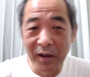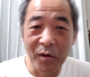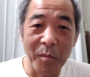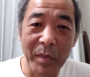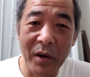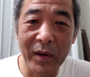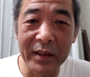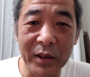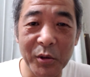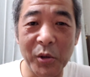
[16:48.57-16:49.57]
こんばん
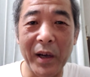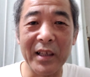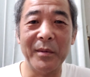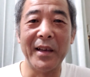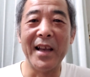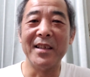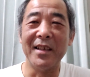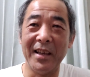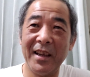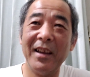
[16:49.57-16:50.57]
はって来るわけでもない
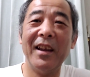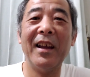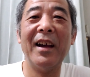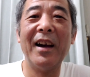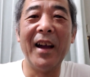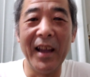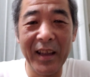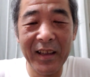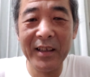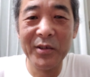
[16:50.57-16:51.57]
し、はい。